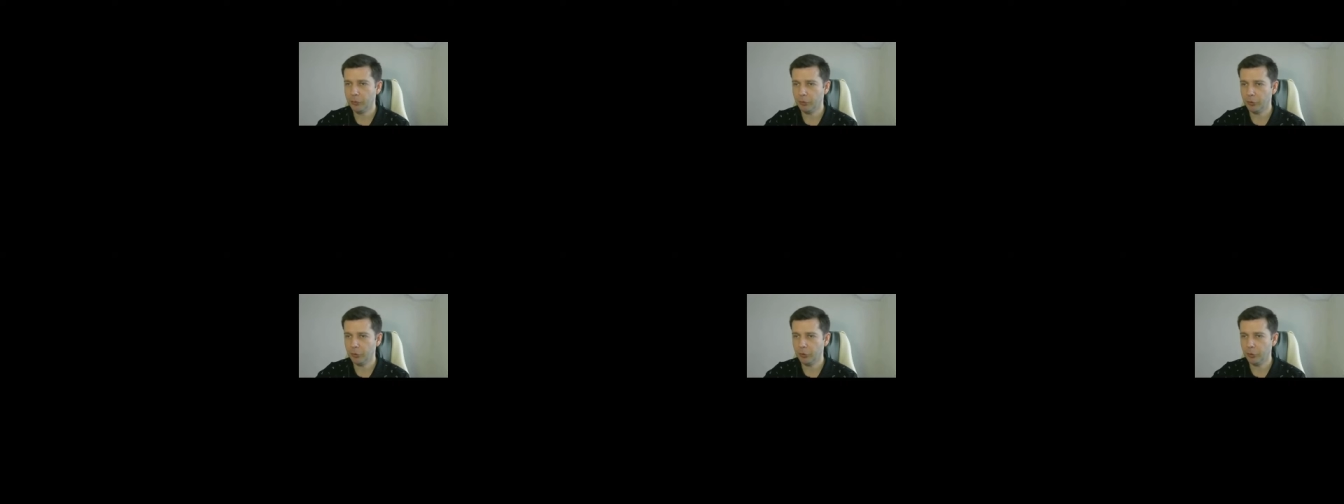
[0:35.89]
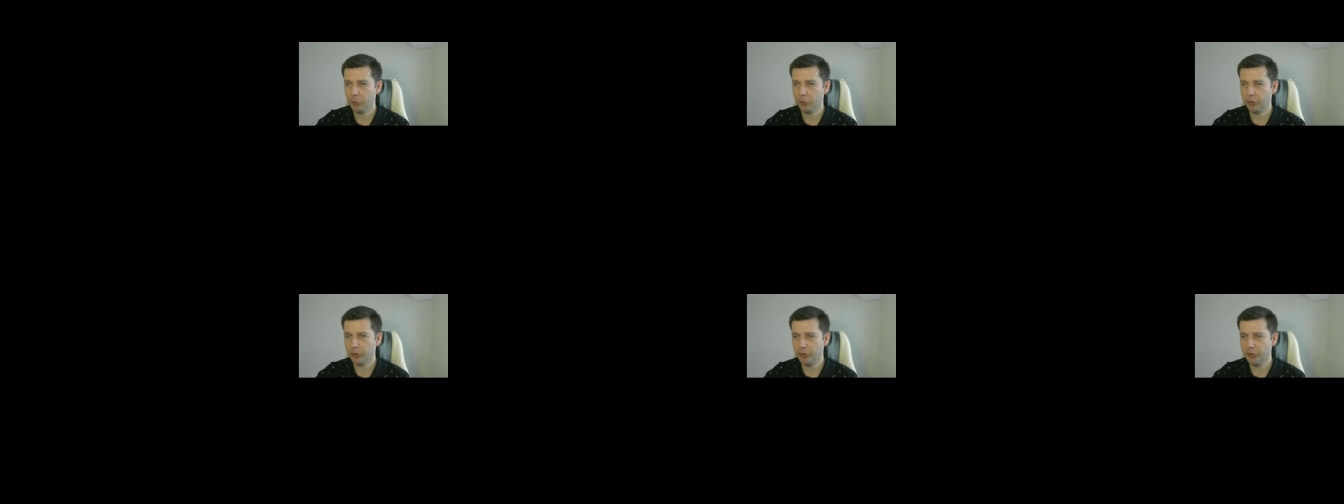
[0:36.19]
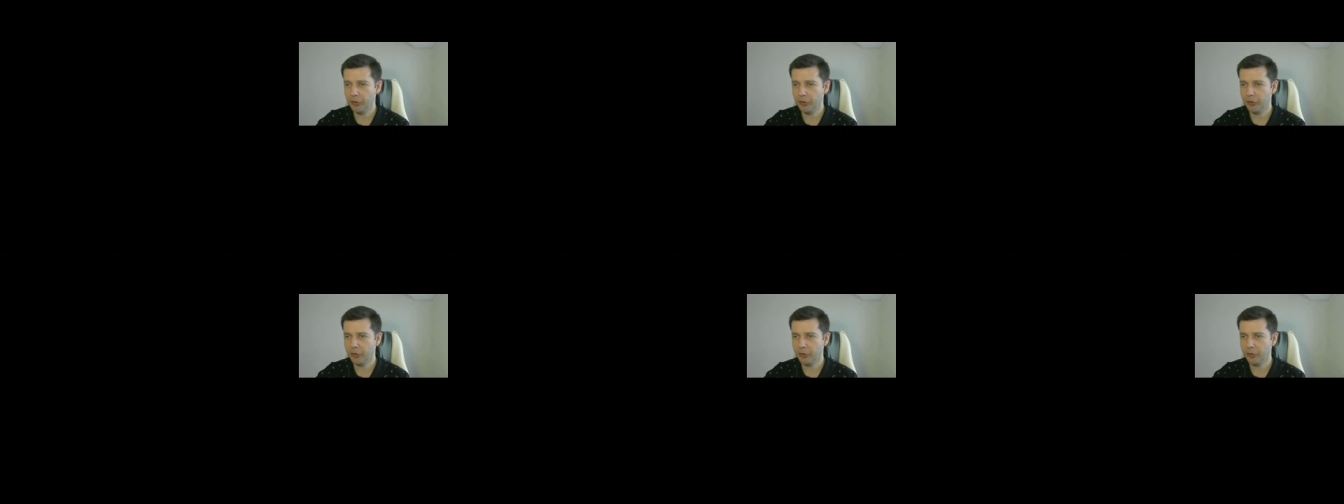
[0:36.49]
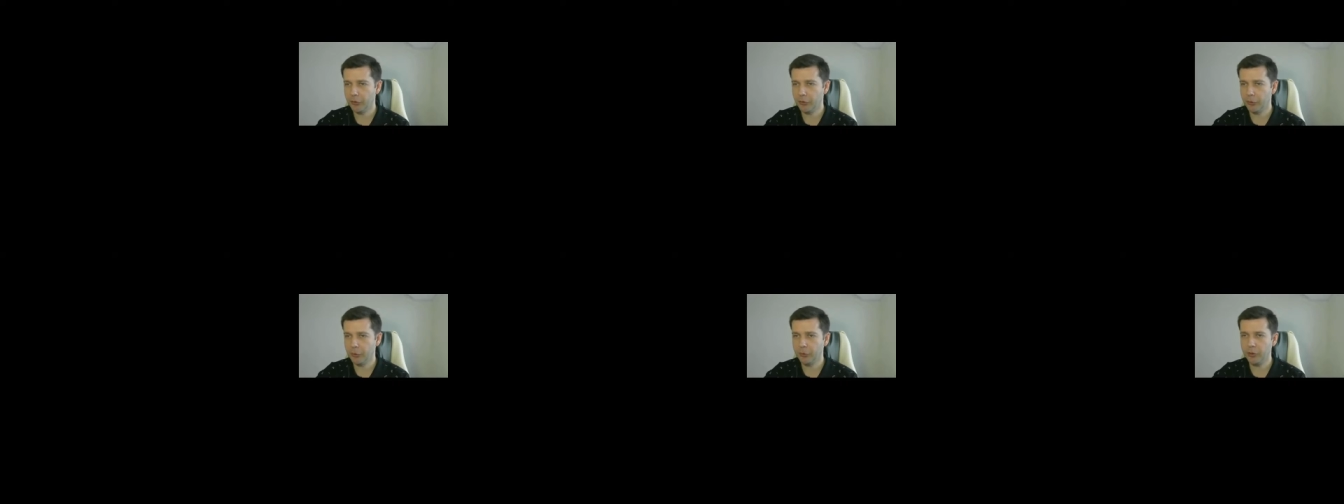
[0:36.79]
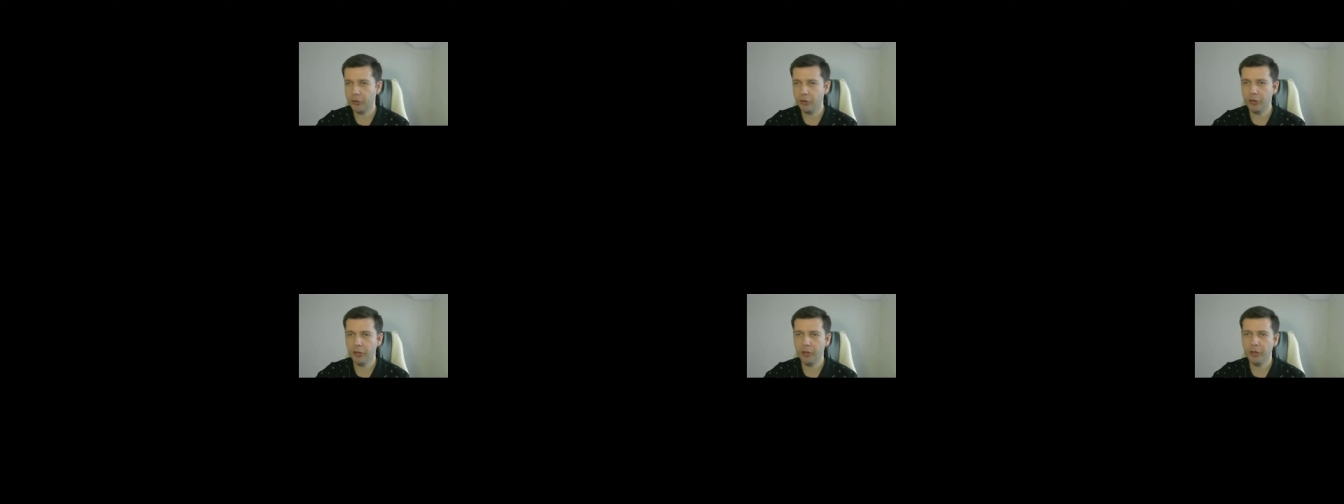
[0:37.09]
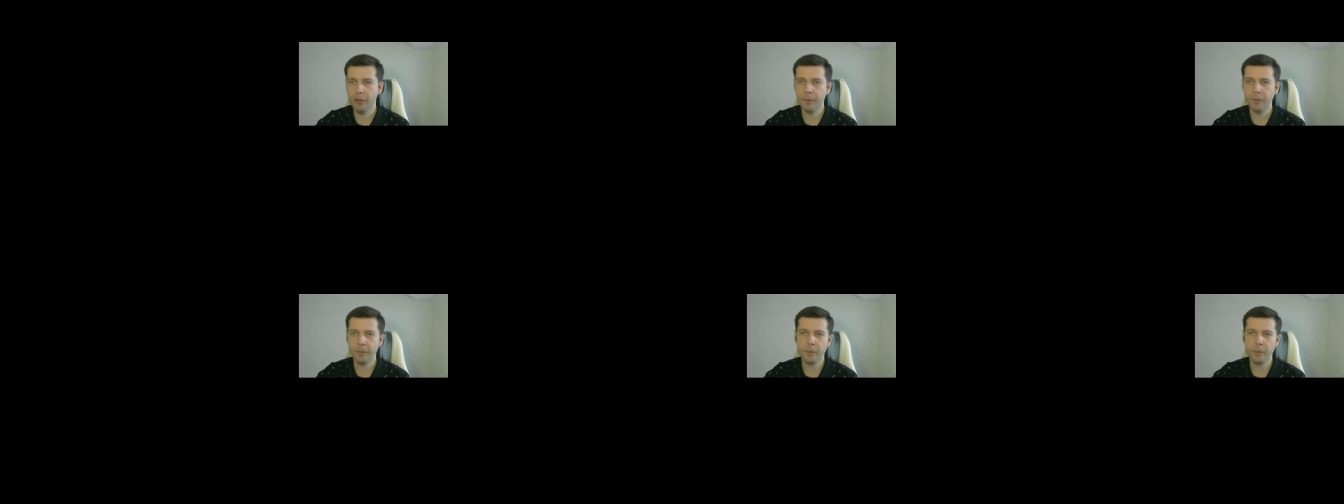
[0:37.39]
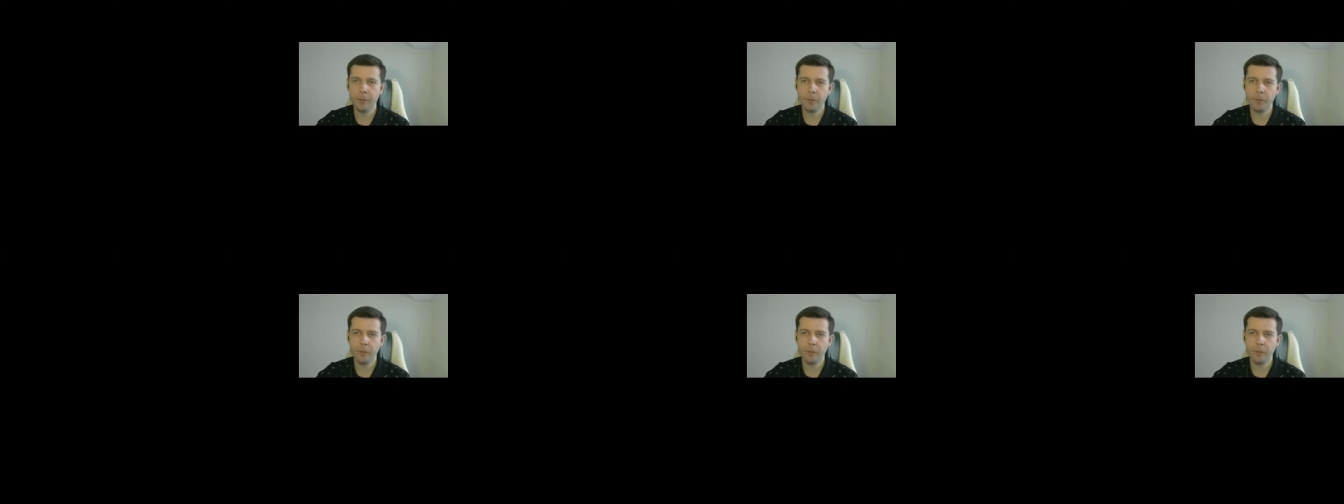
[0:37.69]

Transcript: что у нас есть к концу недели.